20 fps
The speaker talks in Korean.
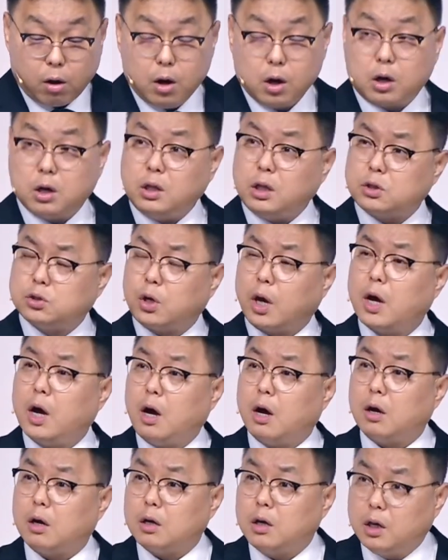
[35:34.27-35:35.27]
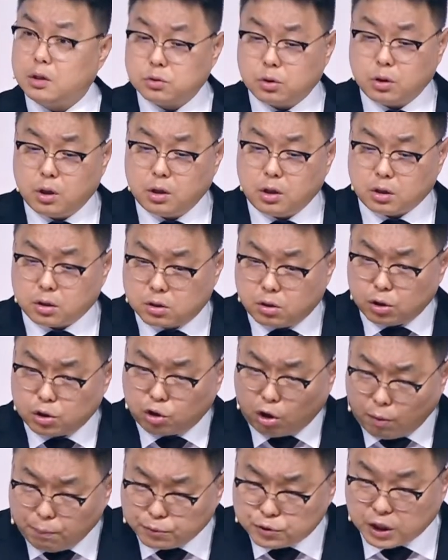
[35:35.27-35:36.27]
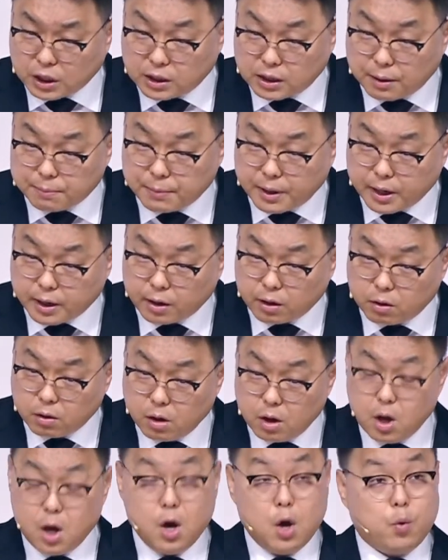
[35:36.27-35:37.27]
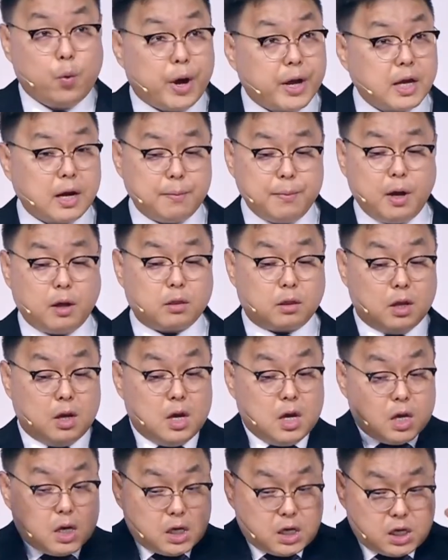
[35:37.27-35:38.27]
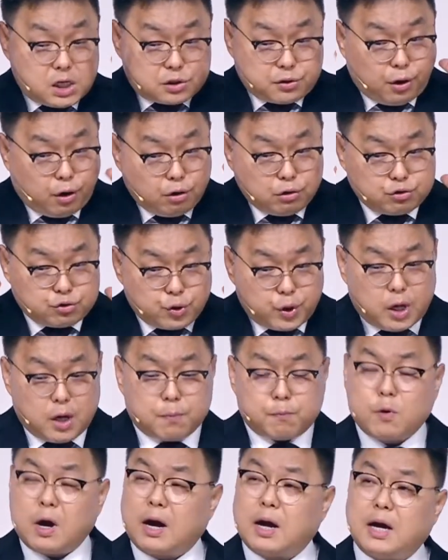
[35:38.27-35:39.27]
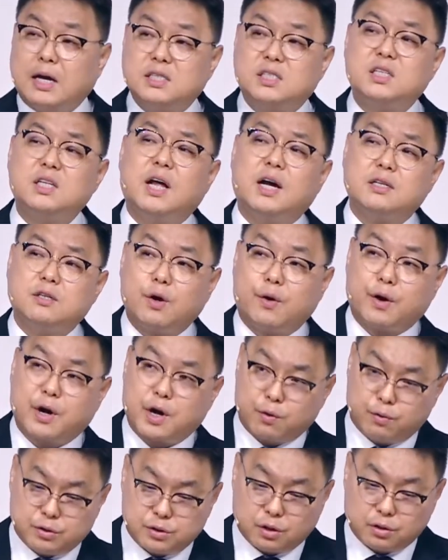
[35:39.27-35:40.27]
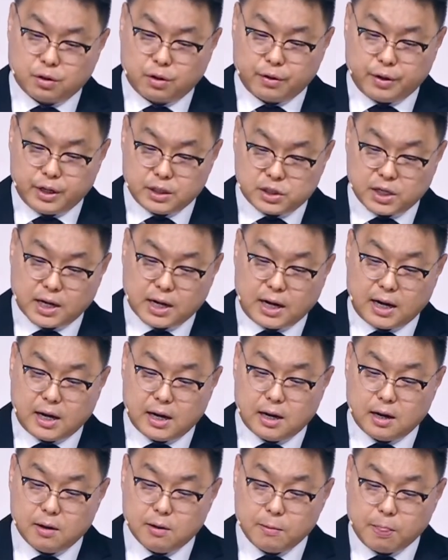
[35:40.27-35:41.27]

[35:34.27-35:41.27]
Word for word: 근데 제가 예전에는 그걸 터부시했단 말이에요. 왜냐하면 이성주의 입각한 신앙생활을 하고 있었던 거예요. 제가.